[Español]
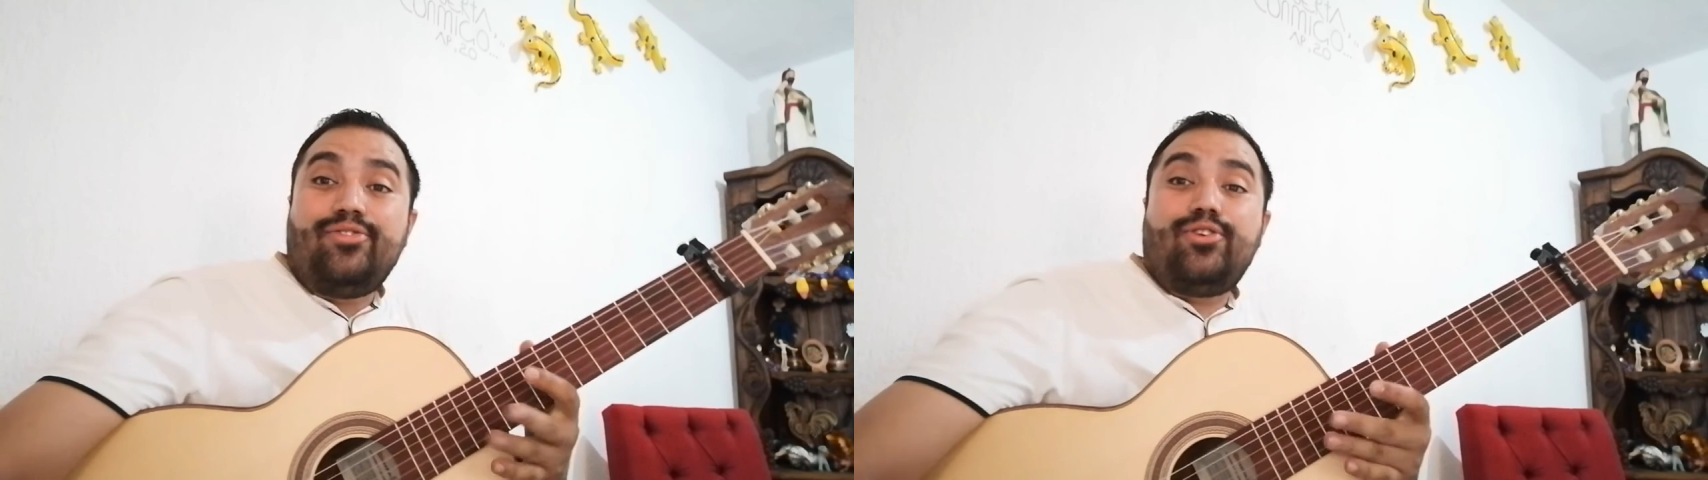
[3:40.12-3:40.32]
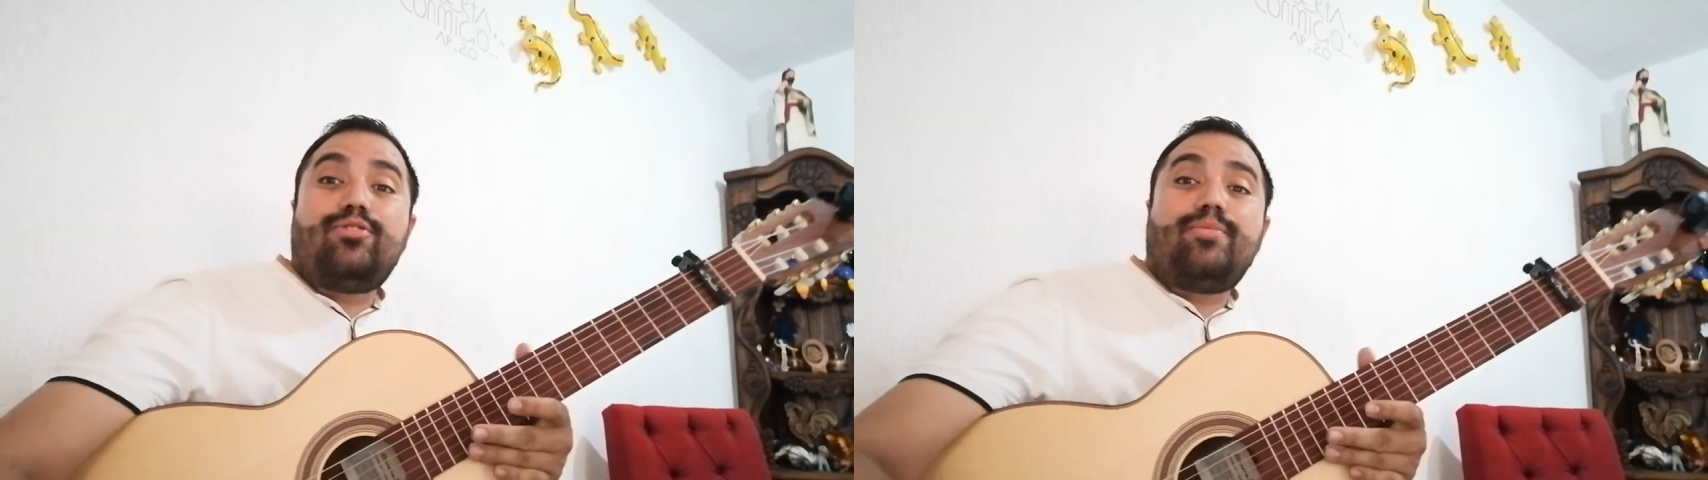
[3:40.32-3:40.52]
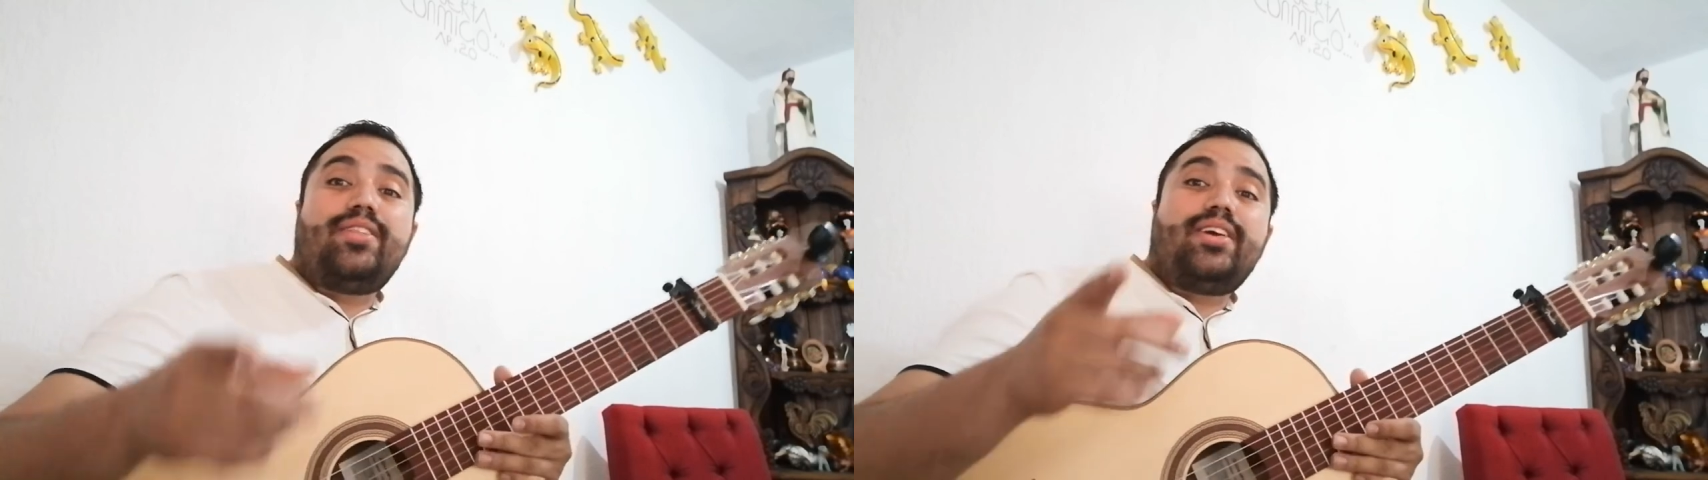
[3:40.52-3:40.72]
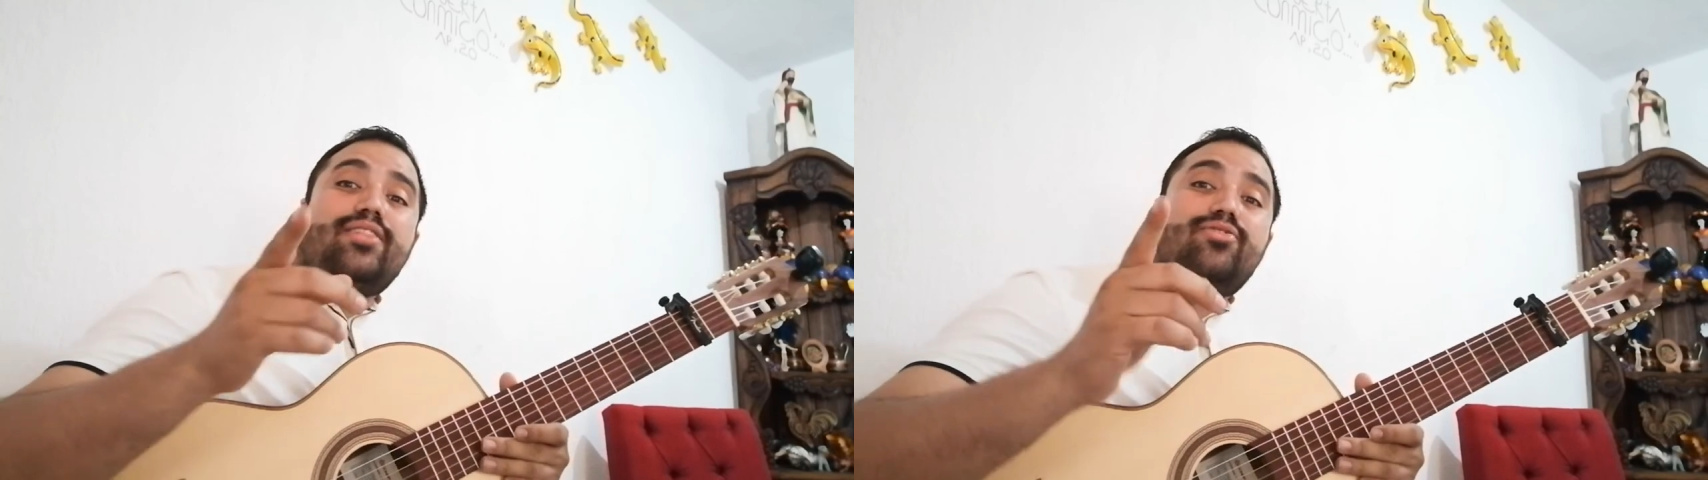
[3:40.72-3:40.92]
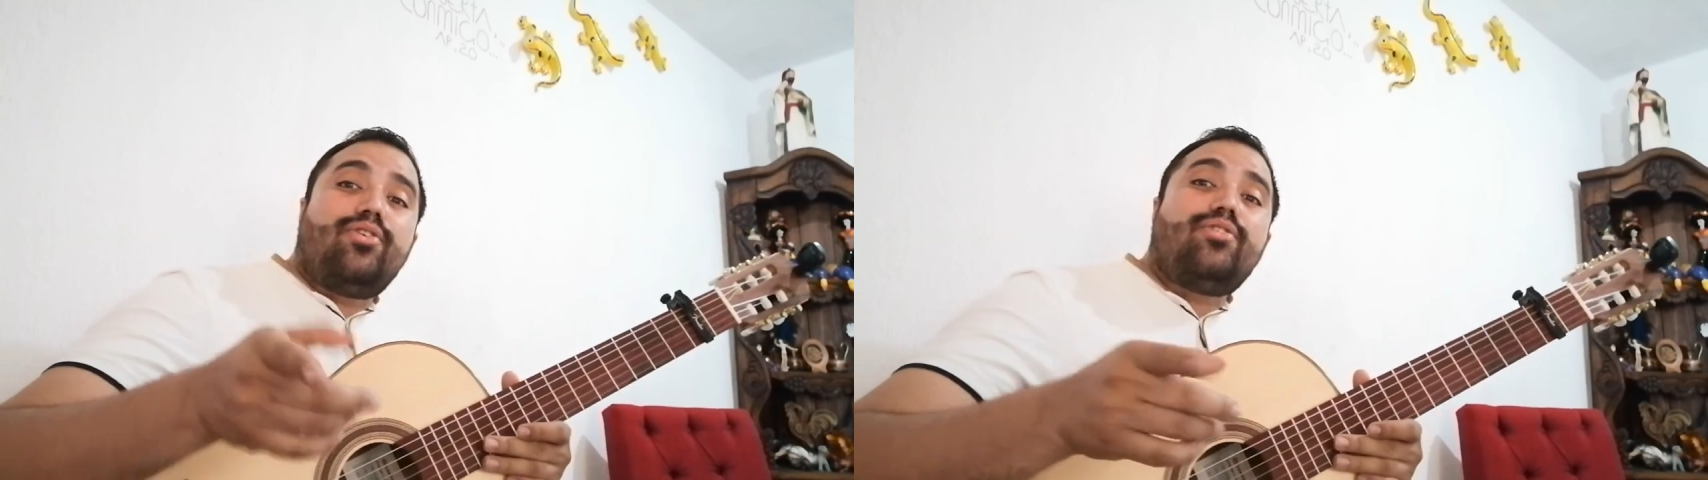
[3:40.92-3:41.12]
Dios los bendiga
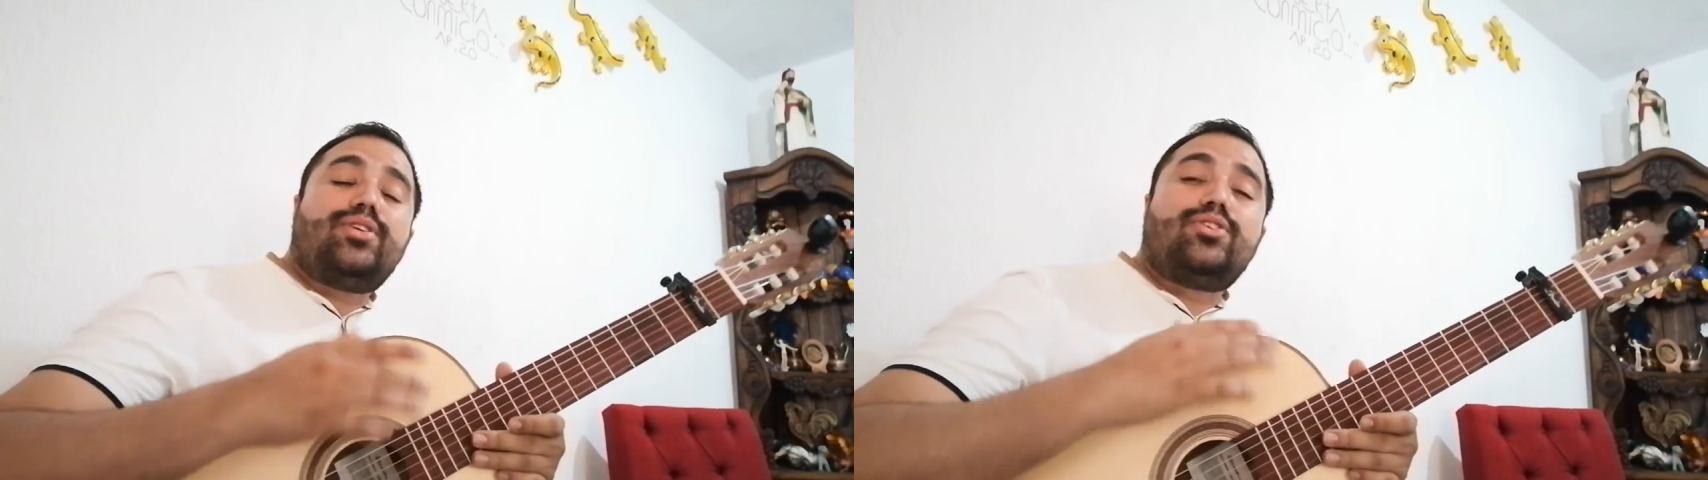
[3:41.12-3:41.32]
a todos.